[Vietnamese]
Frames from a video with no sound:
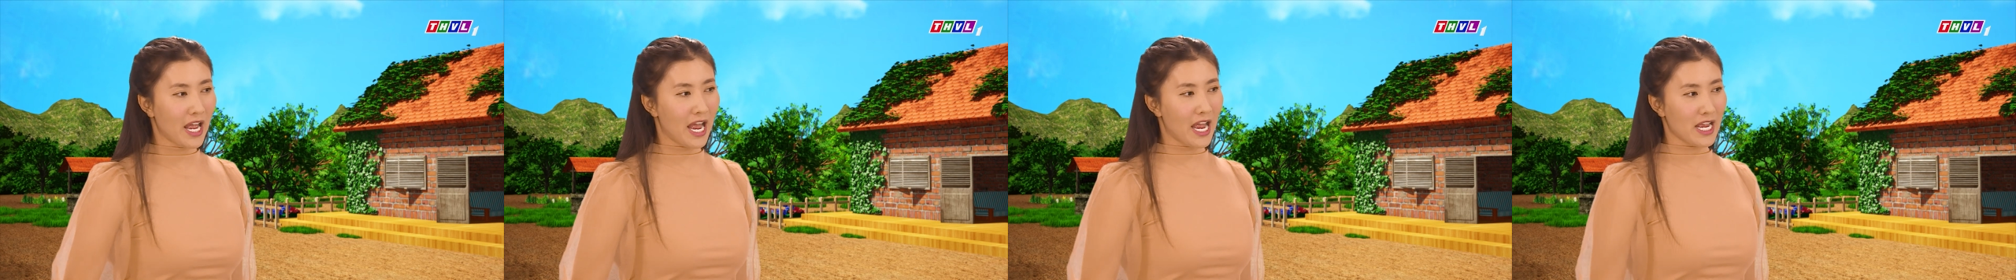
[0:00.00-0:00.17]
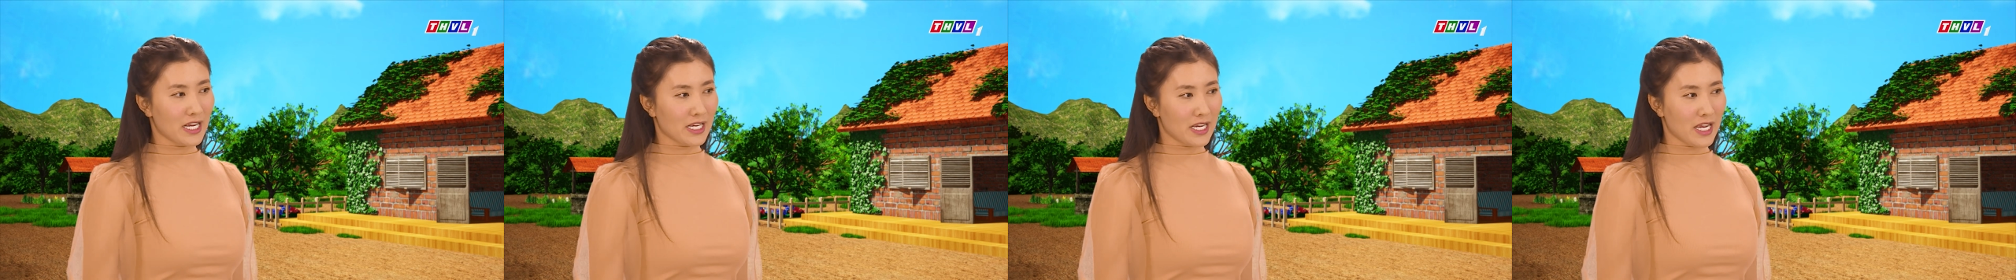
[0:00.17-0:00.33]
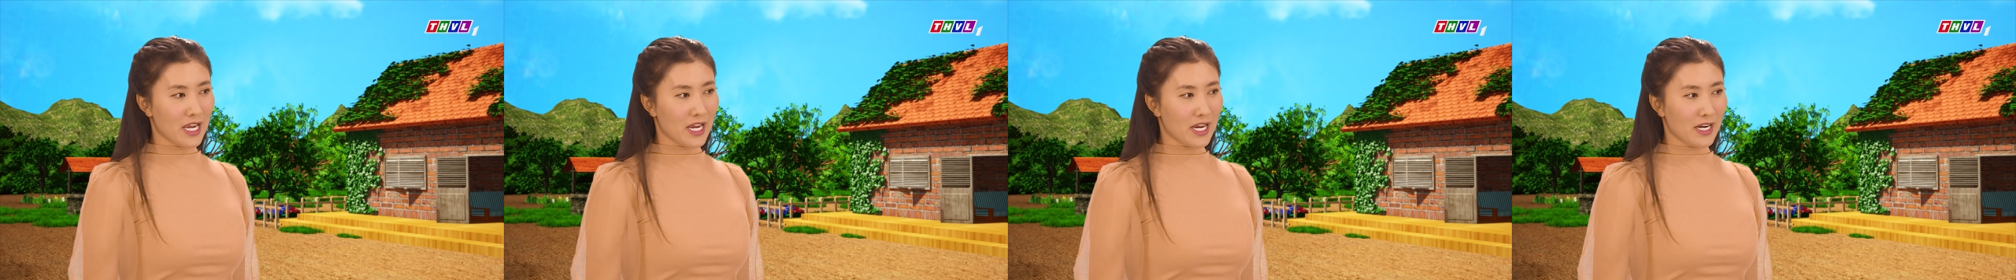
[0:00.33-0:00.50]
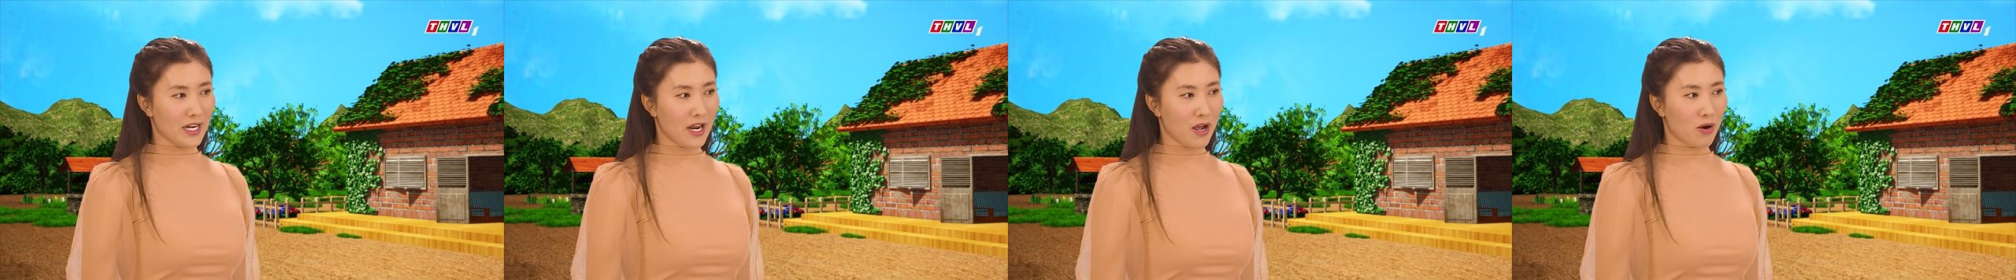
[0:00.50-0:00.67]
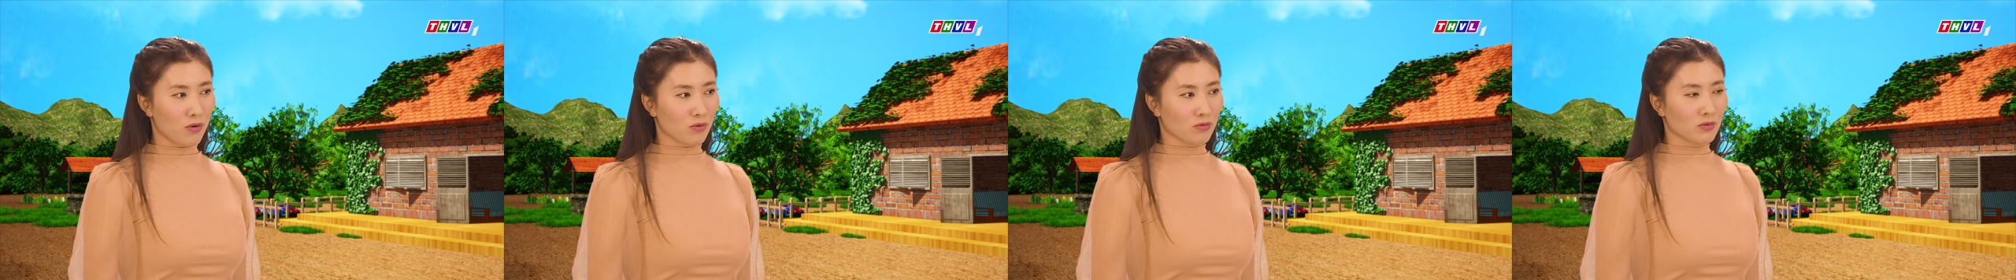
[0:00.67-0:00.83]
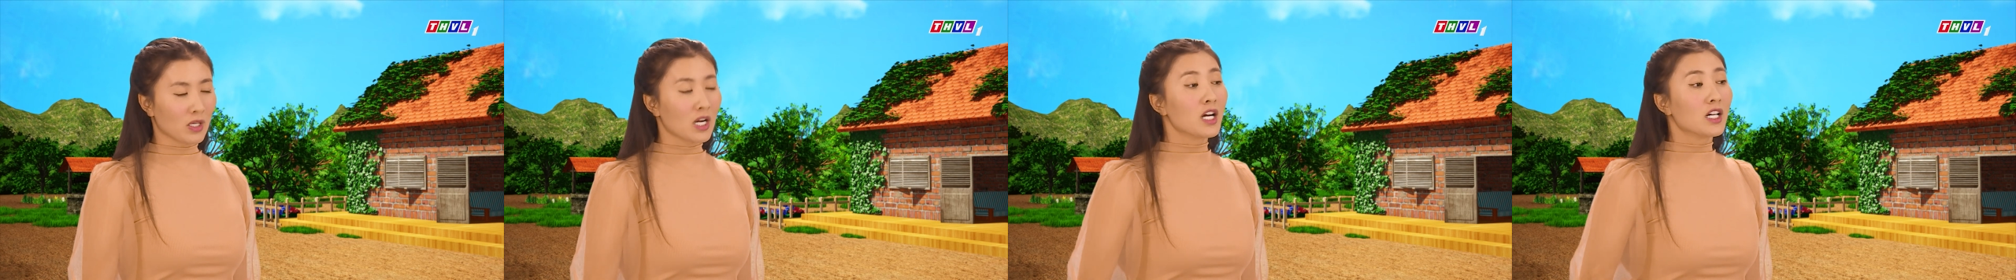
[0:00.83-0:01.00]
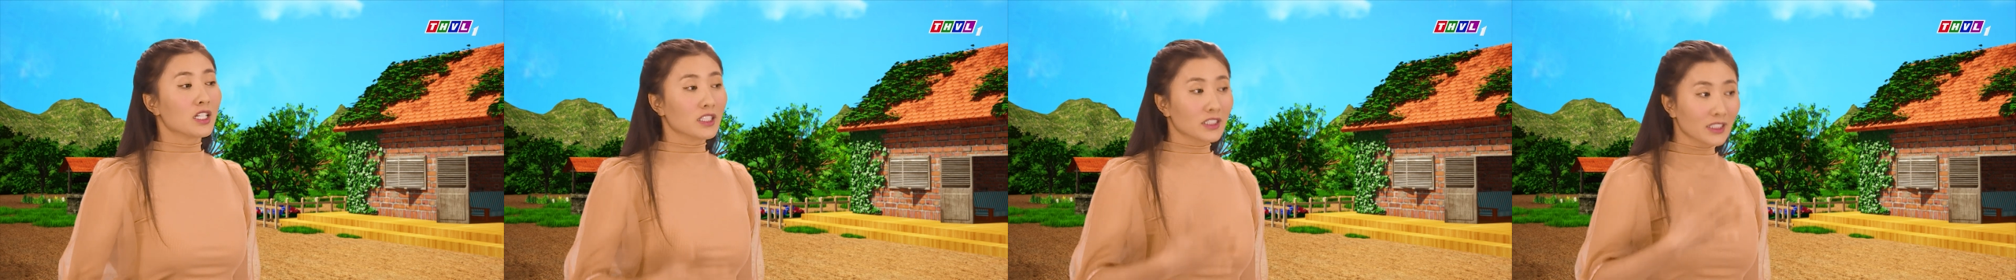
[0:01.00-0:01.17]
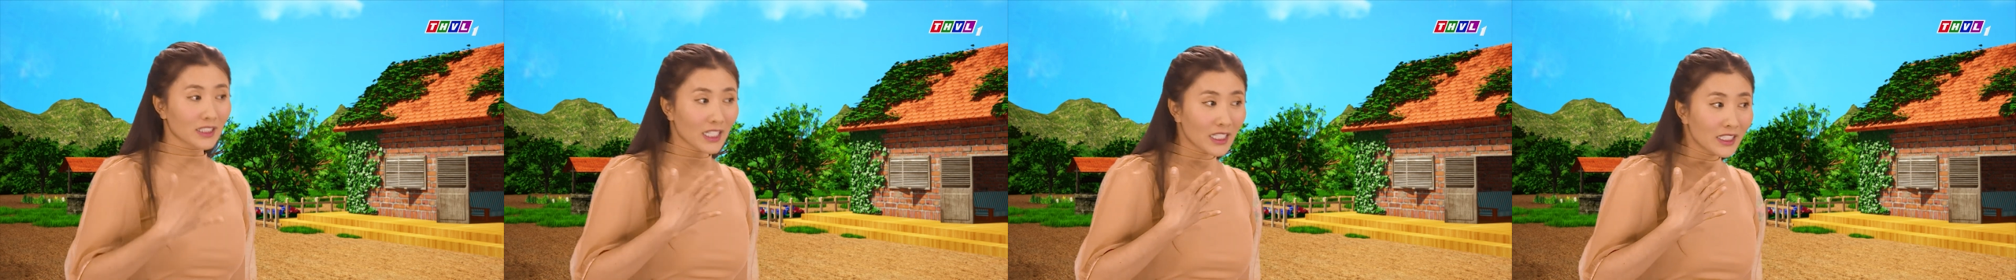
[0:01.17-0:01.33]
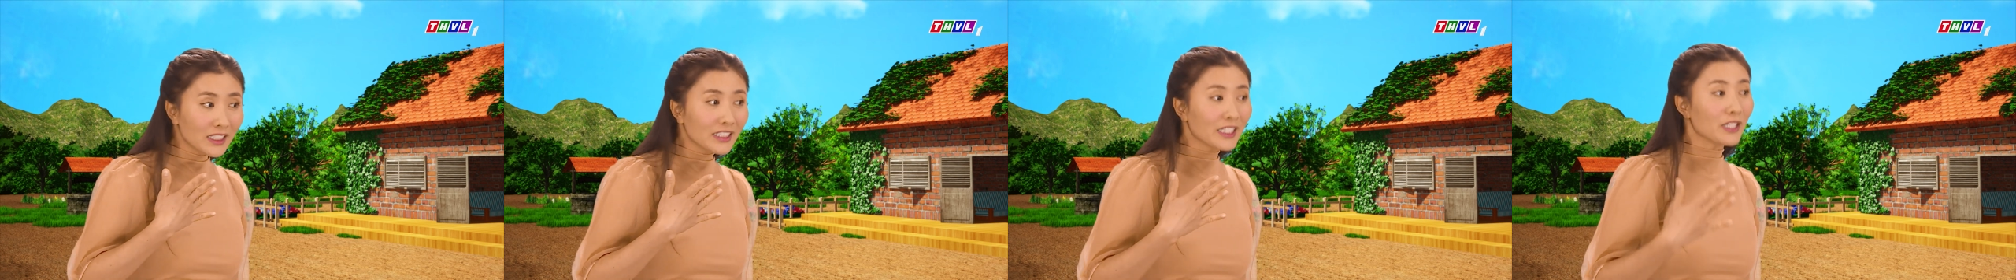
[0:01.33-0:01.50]
cho ai nghe đâu
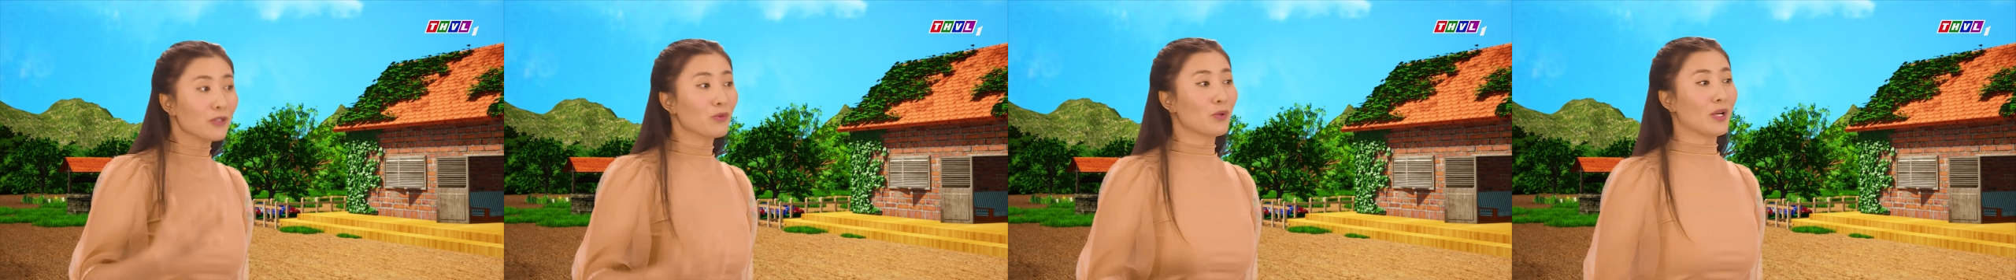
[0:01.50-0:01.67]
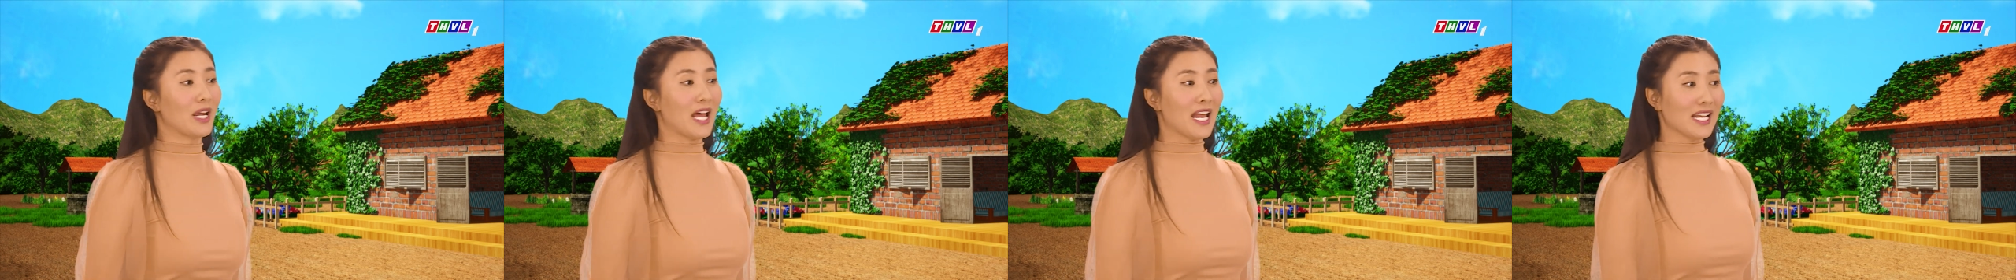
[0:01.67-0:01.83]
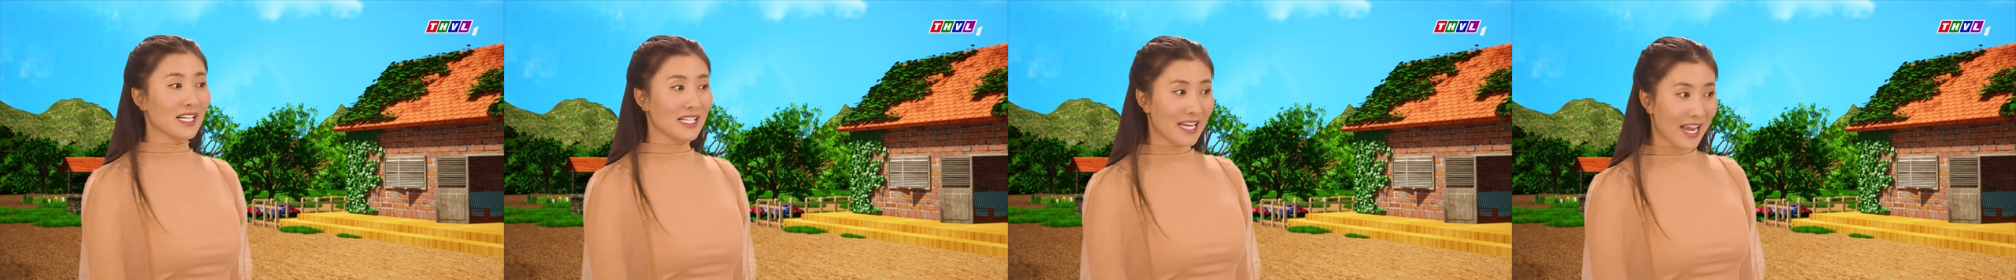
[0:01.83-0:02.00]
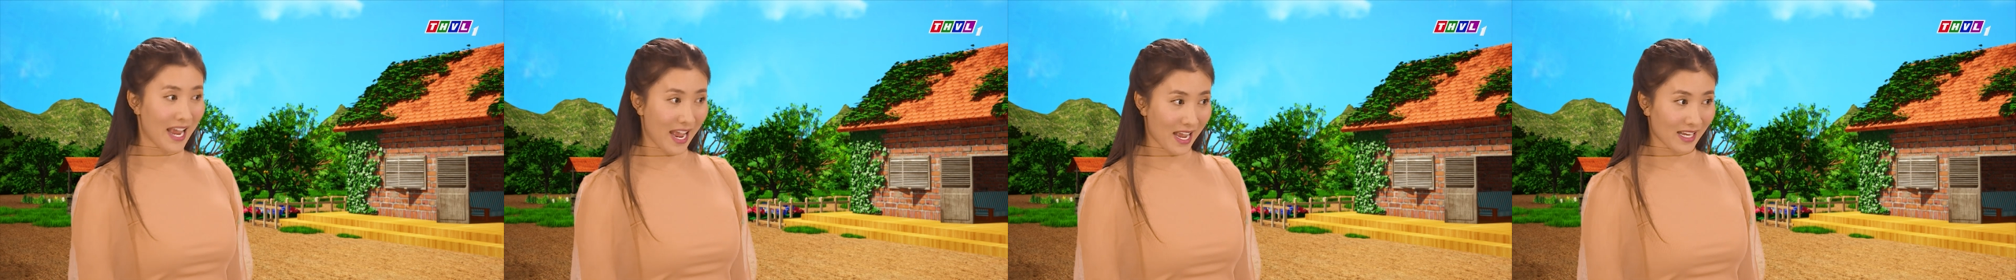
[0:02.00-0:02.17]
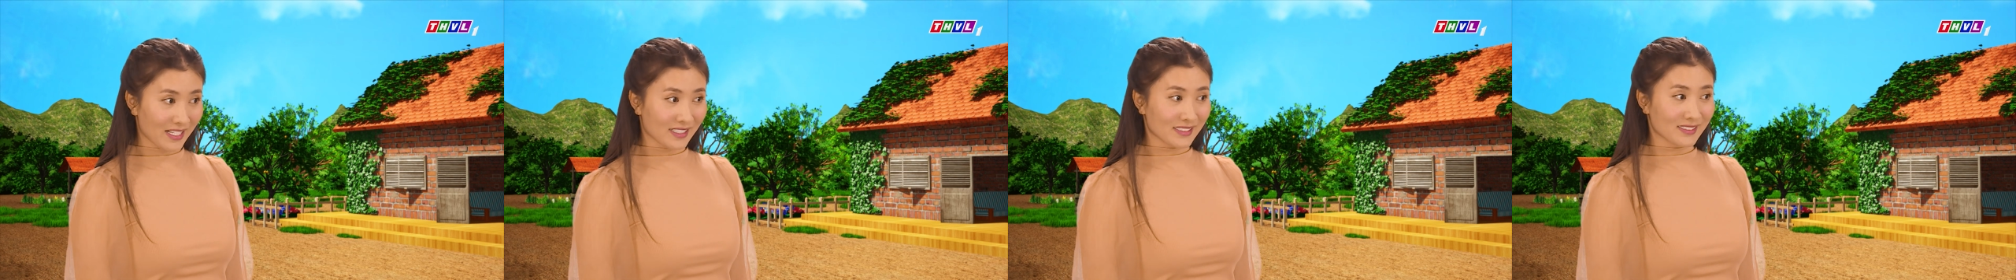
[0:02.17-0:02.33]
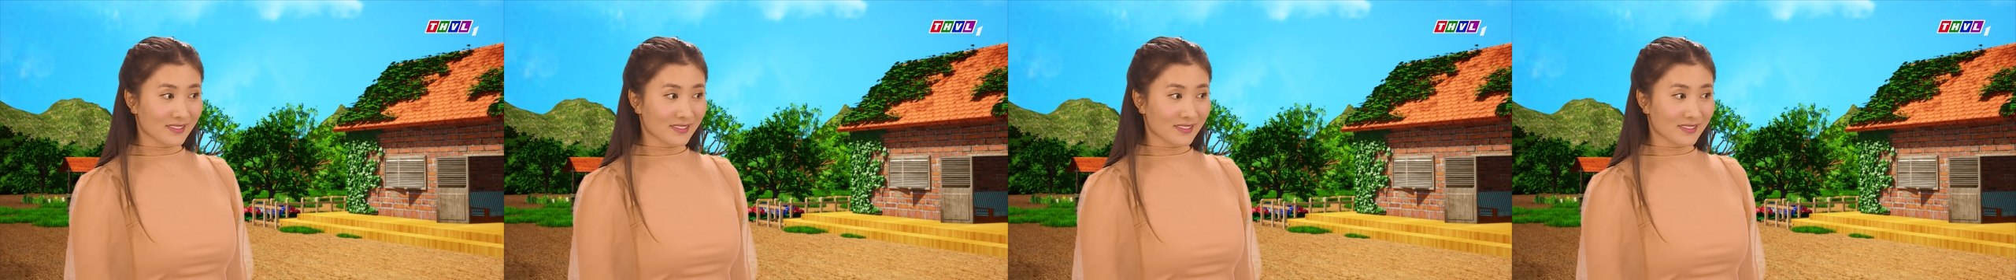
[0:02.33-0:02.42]
tin chị Nguyệt Ánh nha